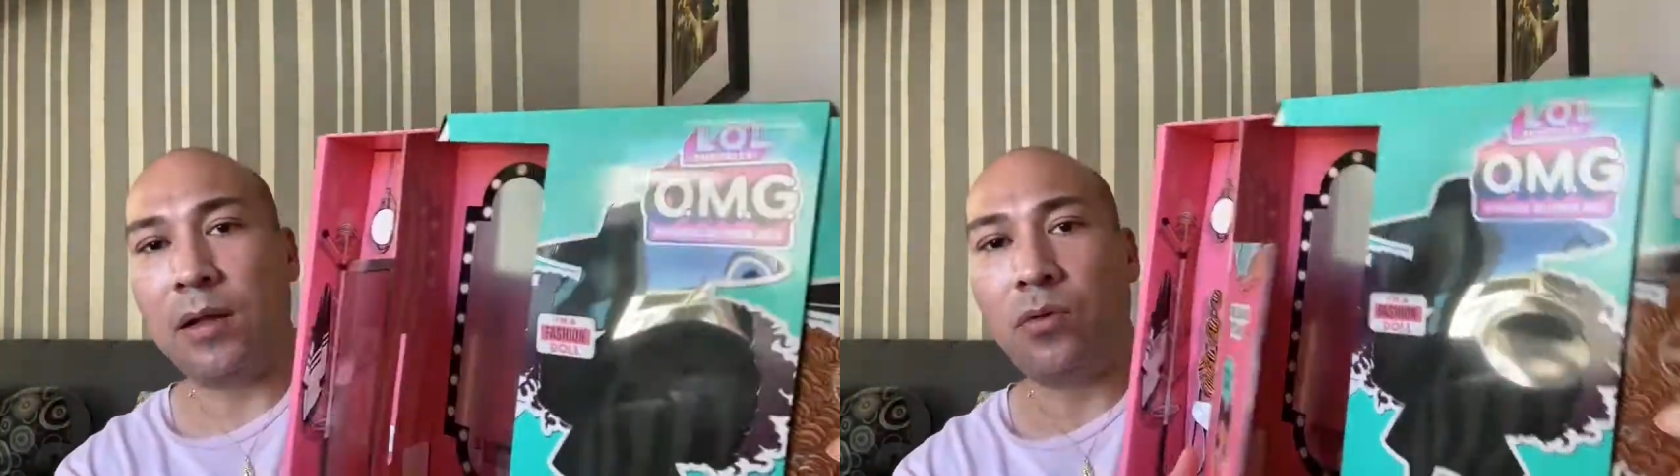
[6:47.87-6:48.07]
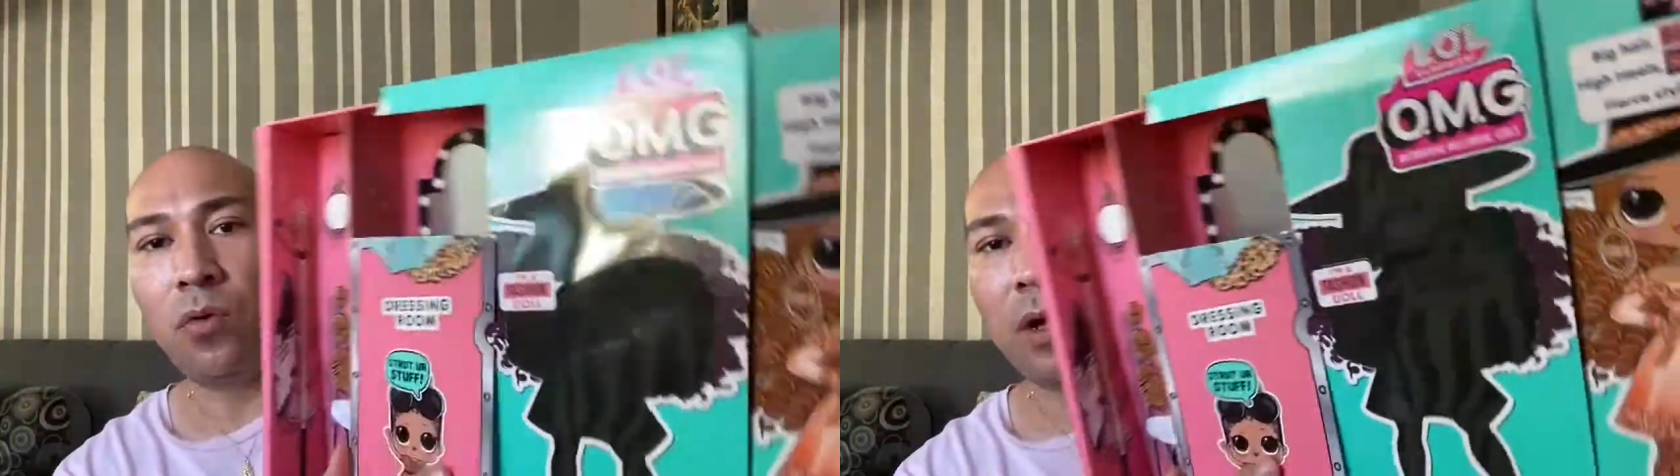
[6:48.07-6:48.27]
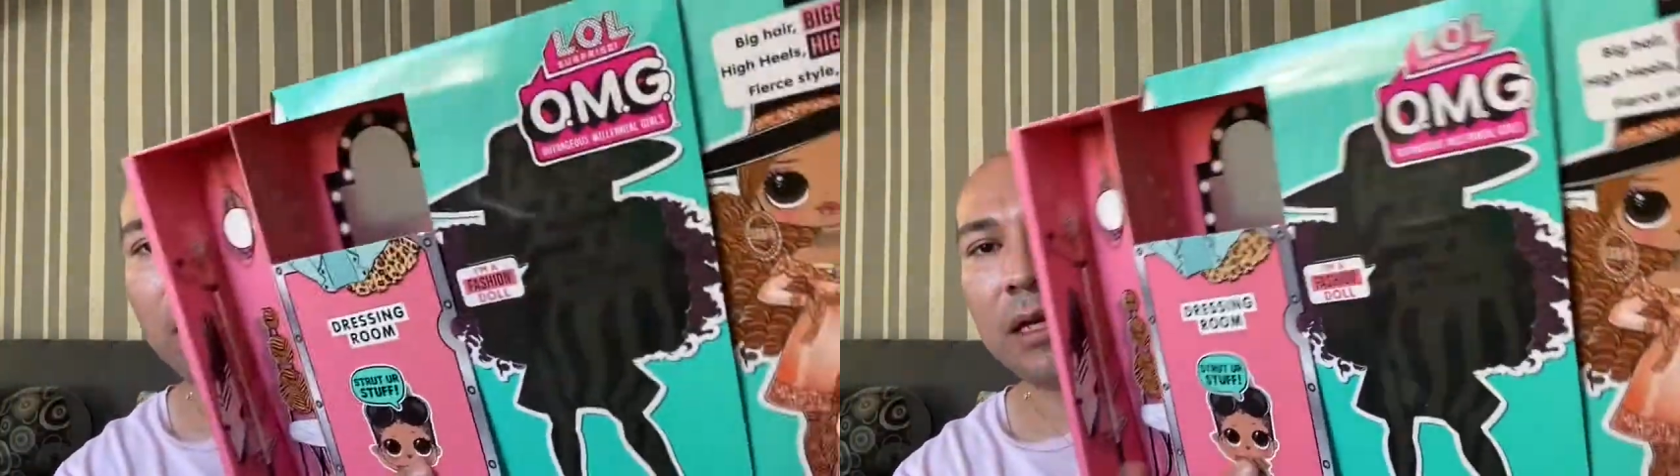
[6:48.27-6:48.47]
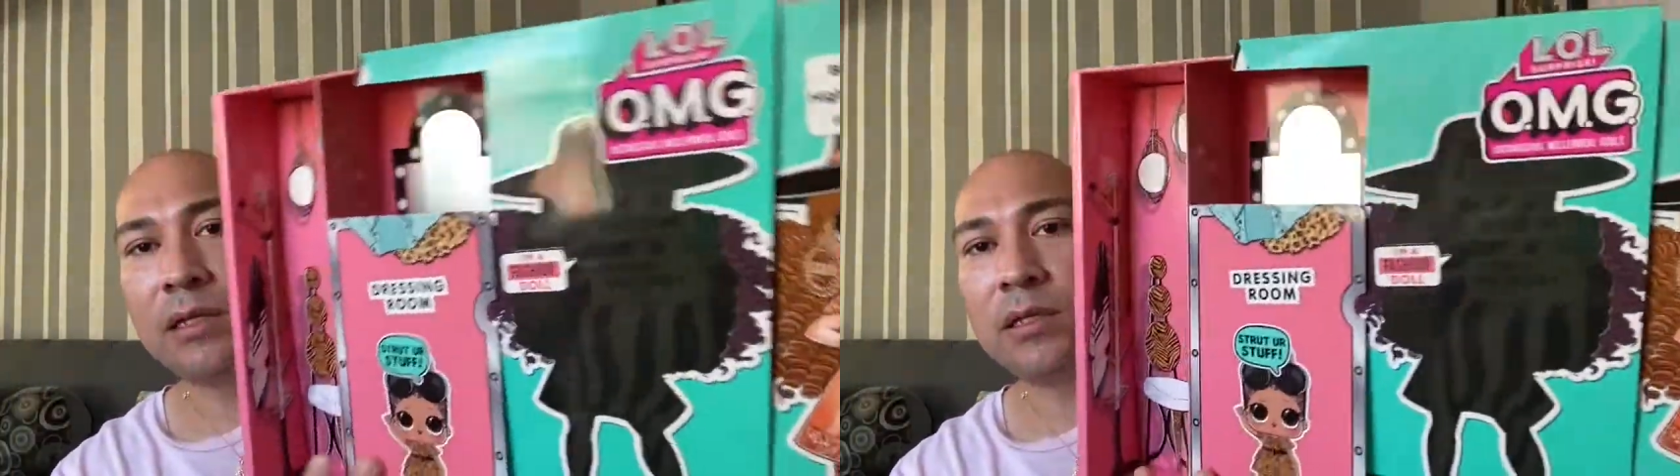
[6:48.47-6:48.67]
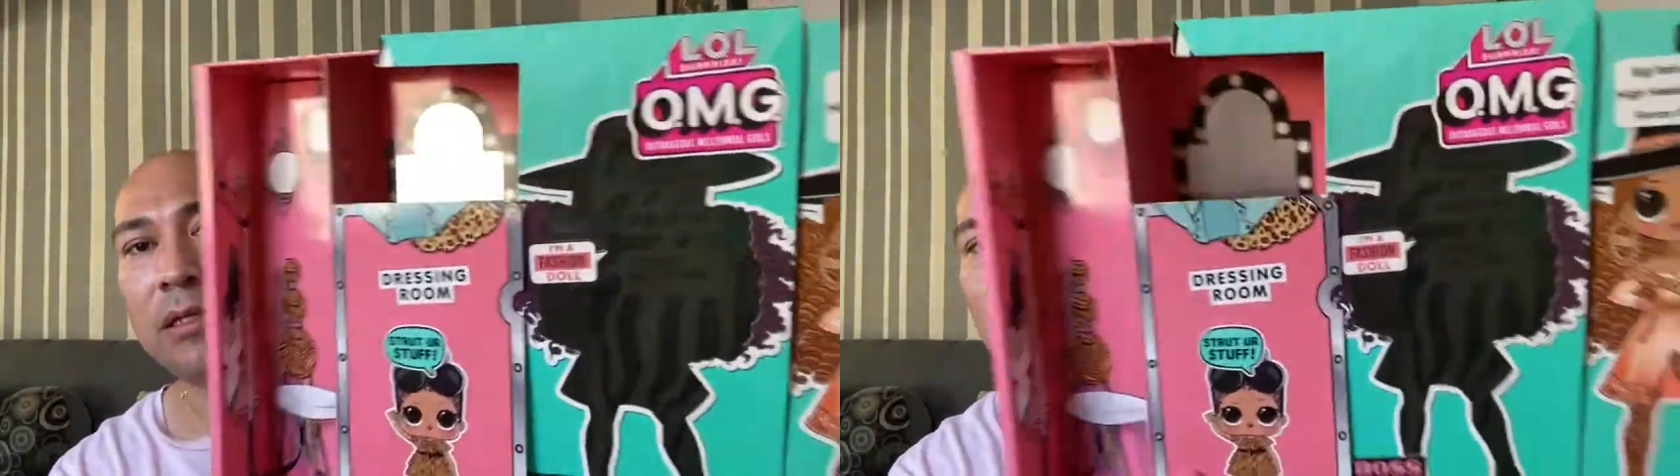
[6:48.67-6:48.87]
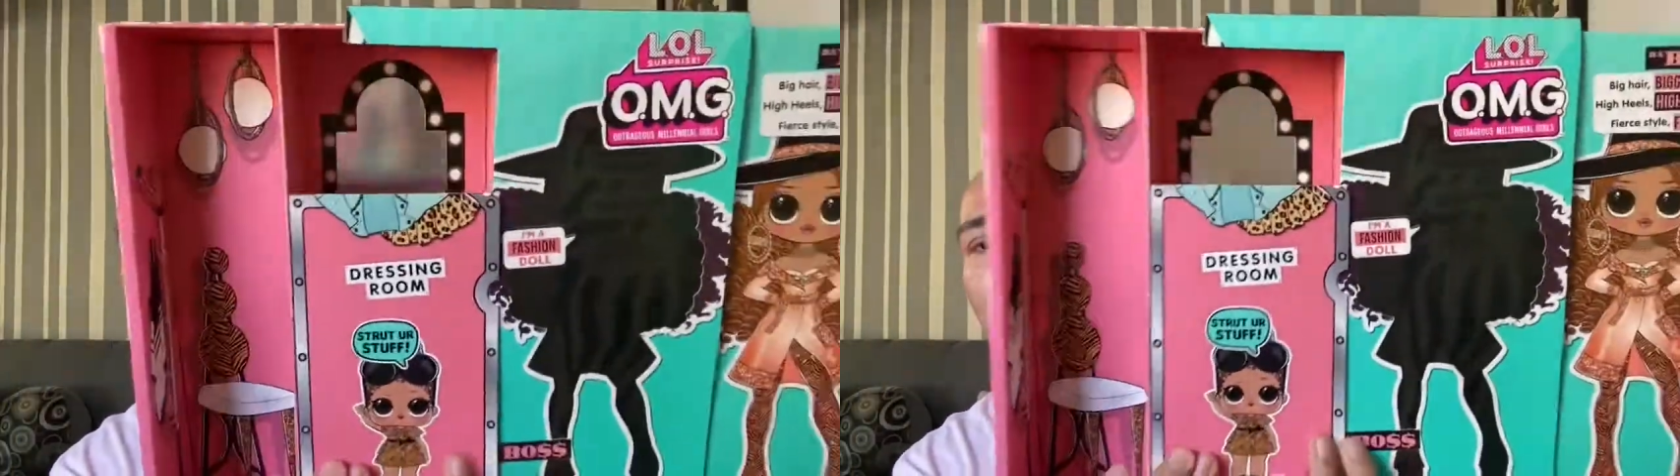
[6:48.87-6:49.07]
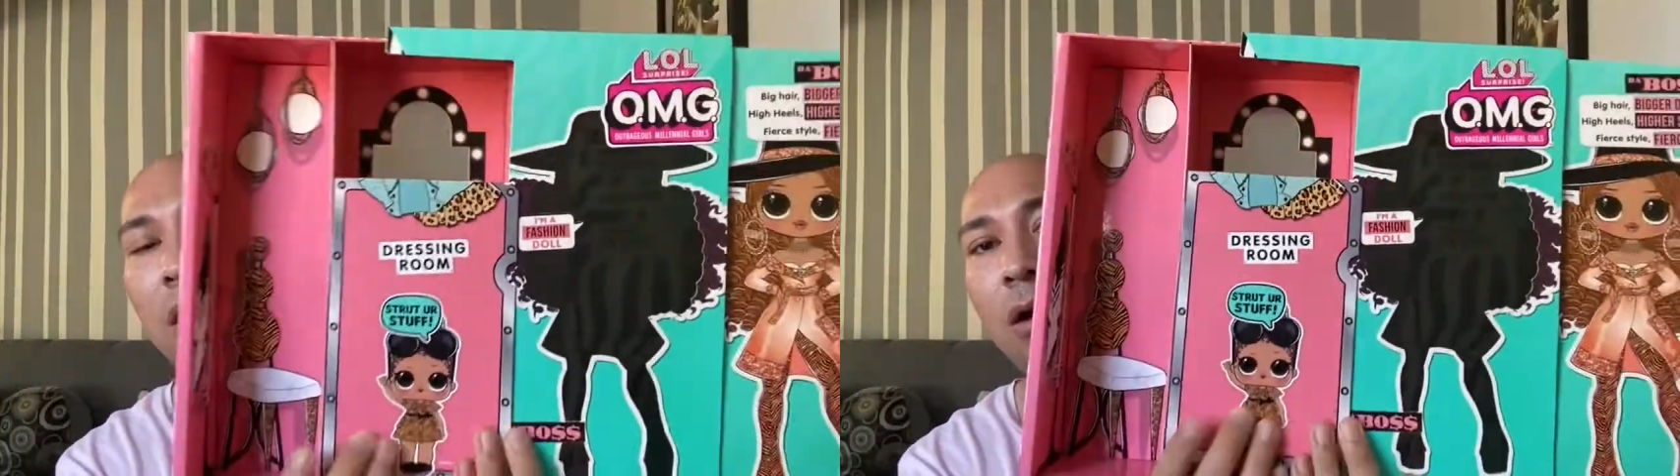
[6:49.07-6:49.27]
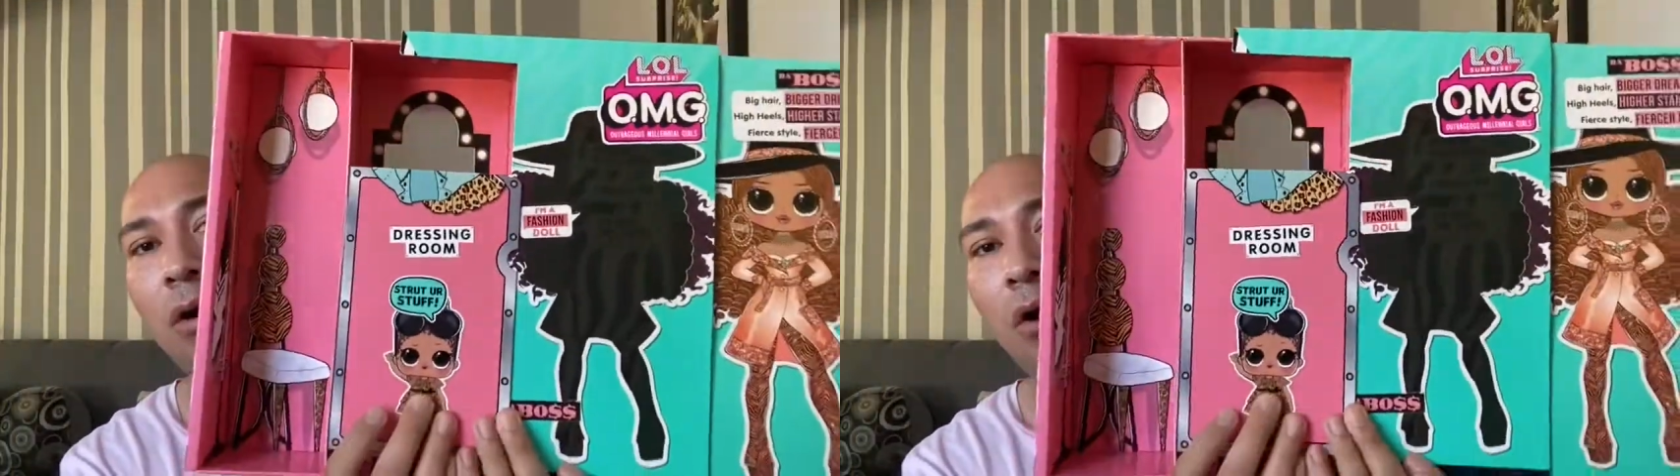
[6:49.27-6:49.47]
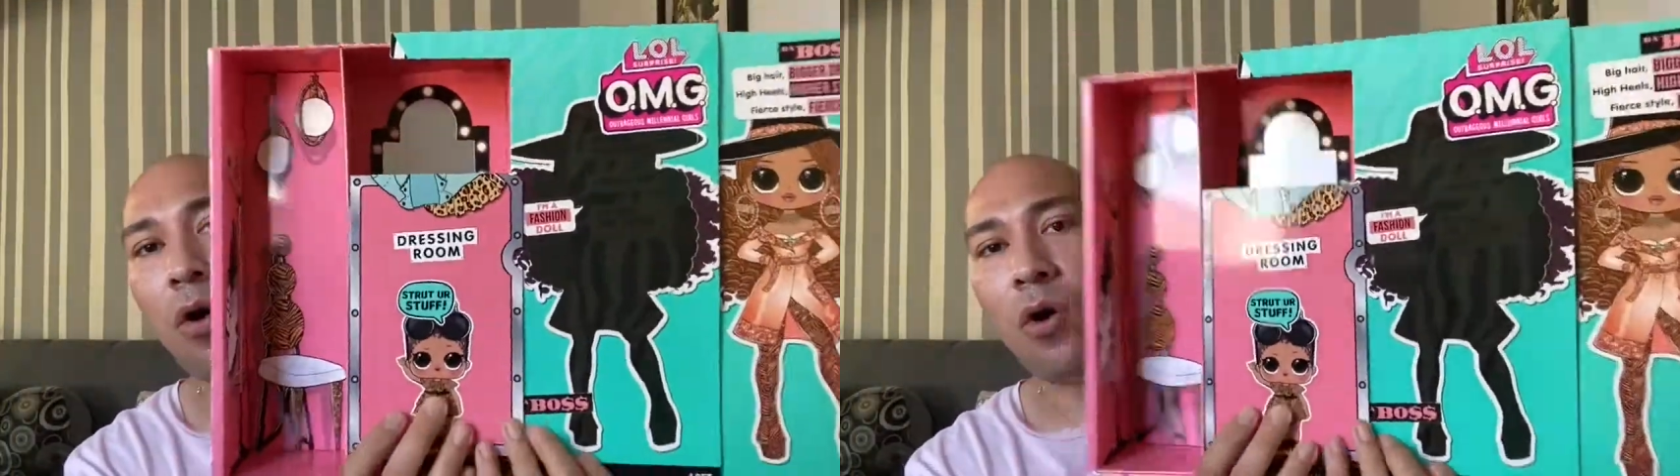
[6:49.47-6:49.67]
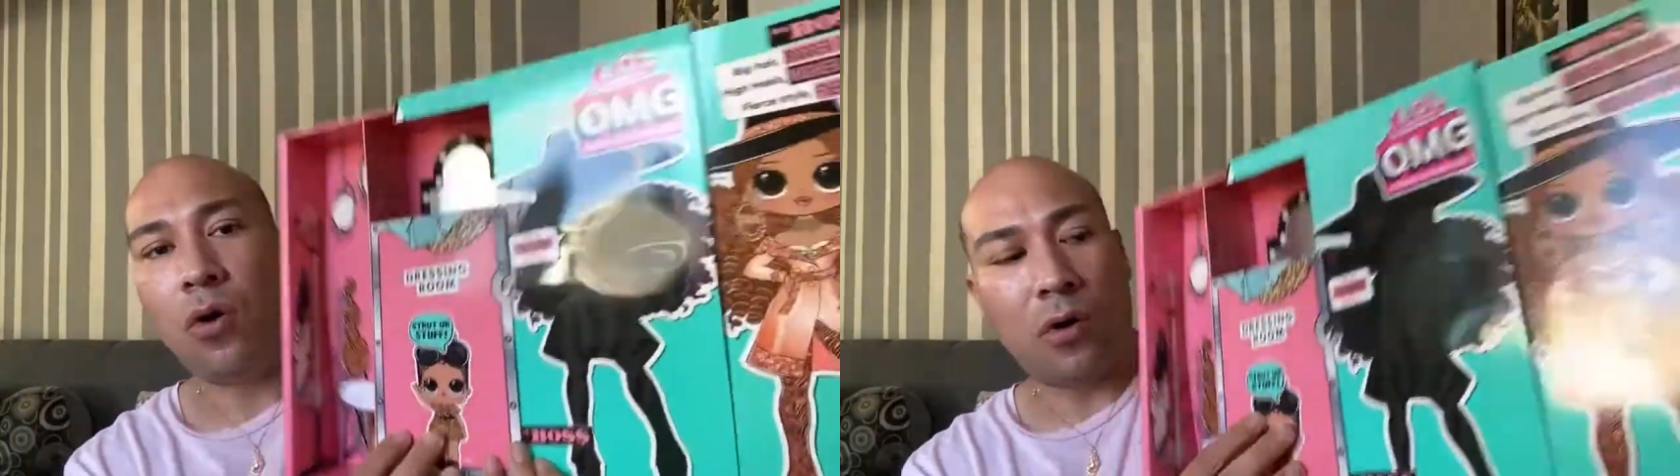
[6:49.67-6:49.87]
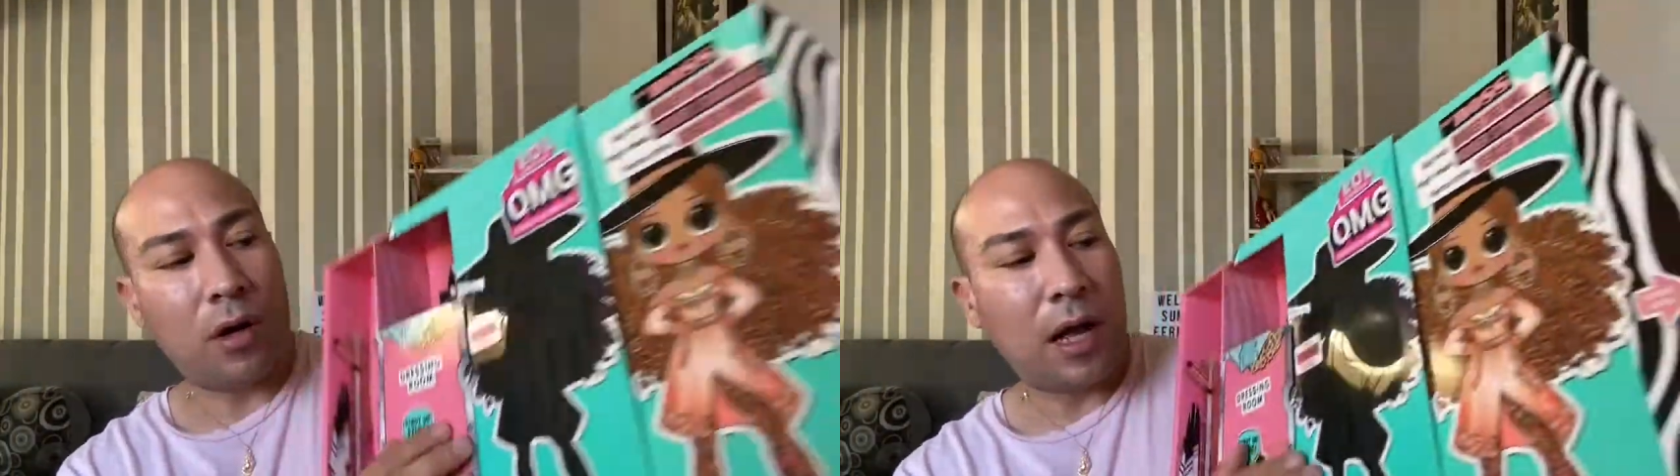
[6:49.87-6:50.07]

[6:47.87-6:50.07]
que tú puedes o